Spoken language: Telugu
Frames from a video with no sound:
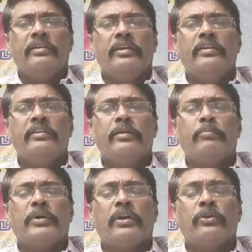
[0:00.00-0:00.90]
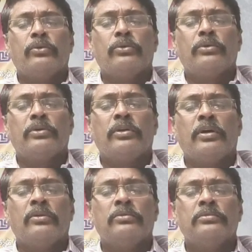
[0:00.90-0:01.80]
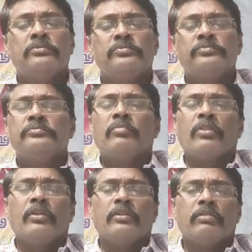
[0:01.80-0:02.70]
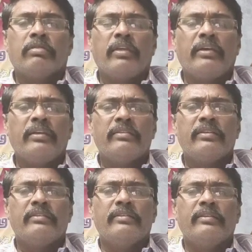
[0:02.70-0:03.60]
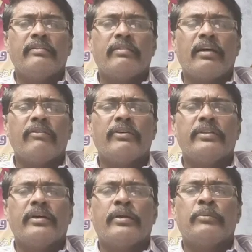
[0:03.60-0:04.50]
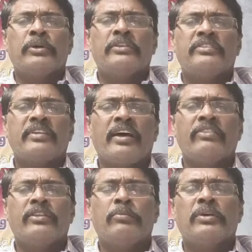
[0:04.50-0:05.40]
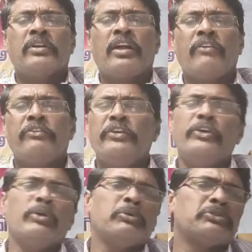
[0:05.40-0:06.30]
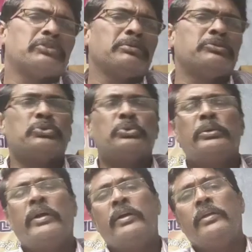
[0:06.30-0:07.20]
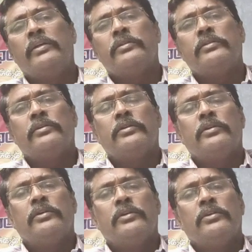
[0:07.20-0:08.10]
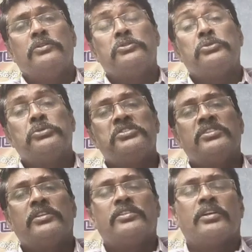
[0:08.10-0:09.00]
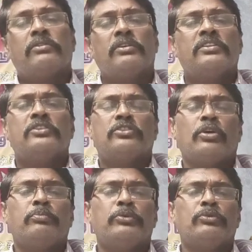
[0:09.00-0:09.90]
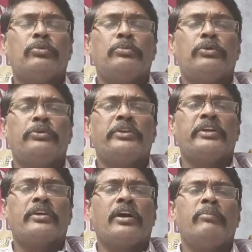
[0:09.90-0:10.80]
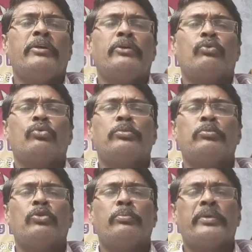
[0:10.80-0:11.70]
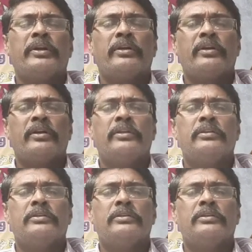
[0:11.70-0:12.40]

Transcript: ఏం చెప్పాలనుకుంటున్నాను దయచేసి సావధానముగా శాంతముగా నా వీడియో మొత్తం చూడండి చూసిన తర్వాత తప్పు ఒప్పులుంటే కామెంట్ రూపంలో పెట్టండి